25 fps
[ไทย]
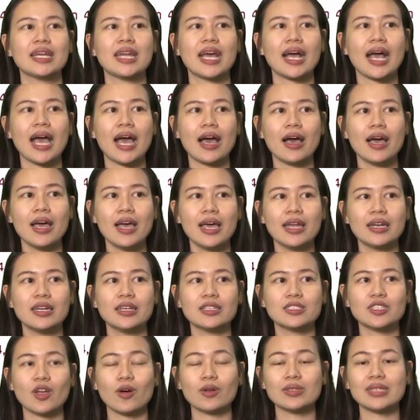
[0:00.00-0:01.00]
นะคะ
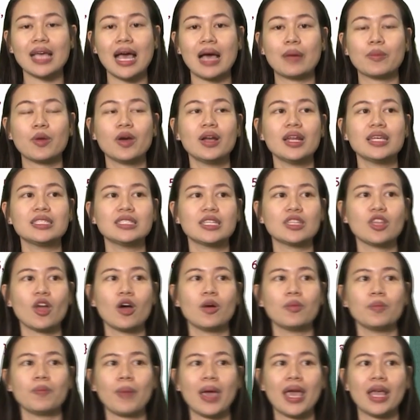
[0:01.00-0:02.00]
1 2 3 ก็เลยจะต้
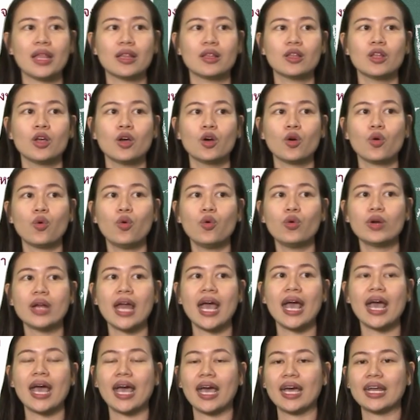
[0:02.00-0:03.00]
องเป็นคู่ห
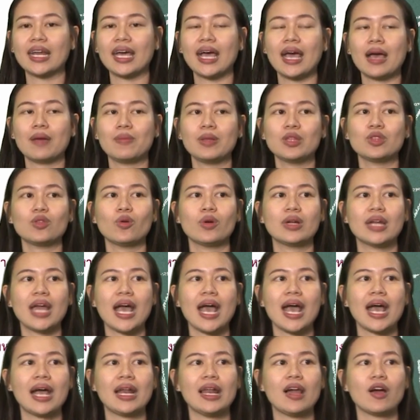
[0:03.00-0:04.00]
น้านะคะ เป็นตัวห
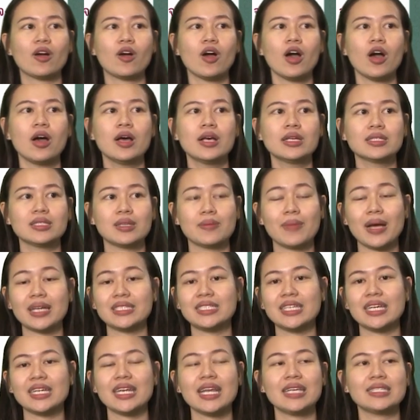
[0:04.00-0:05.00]
น้า แล้วก็สมา
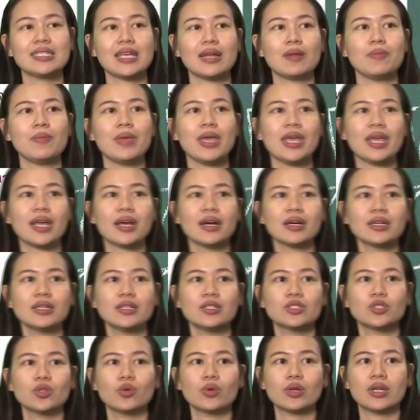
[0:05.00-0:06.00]
ชิกในเซต b ก็คื
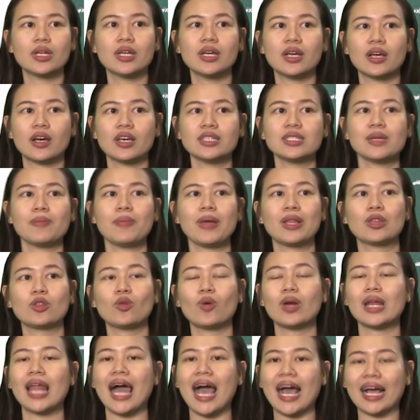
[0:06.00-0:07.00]
อ 0 1 ก็จะเป็น
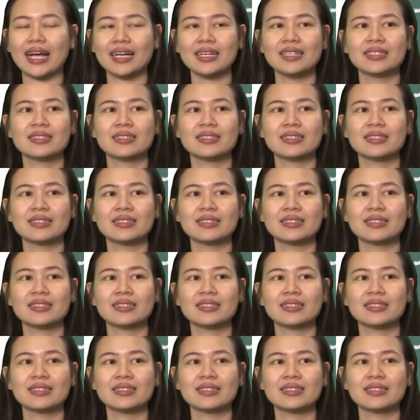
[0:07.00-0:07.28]
ตัวหลัง